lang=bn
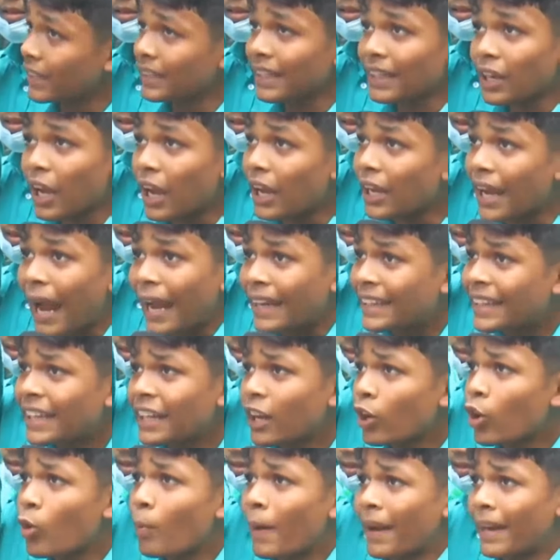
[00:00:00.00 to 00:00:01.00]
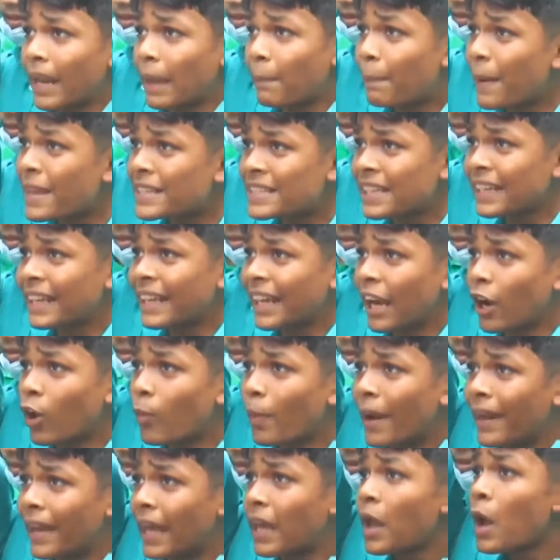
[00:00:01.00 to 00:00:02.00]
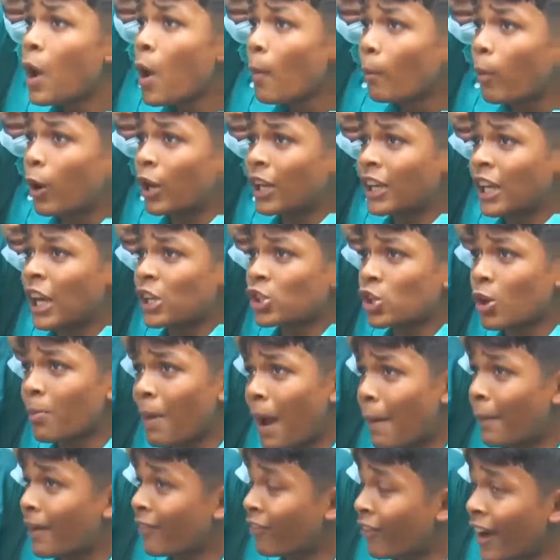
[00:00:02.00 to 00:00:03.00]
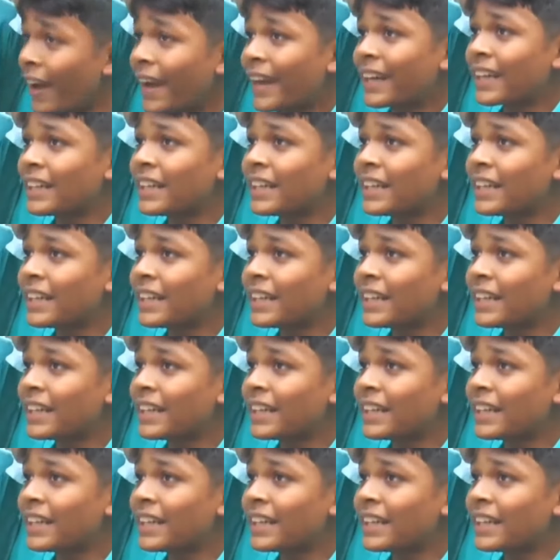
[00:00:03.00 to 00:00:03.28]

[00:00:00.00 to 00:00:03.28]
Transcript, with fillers: তাদের গাইড কেনার উপায় নাই পেন্সিল কেনার উপায় নাই পরীক্ষার সময় আমার ফ্রেন্ড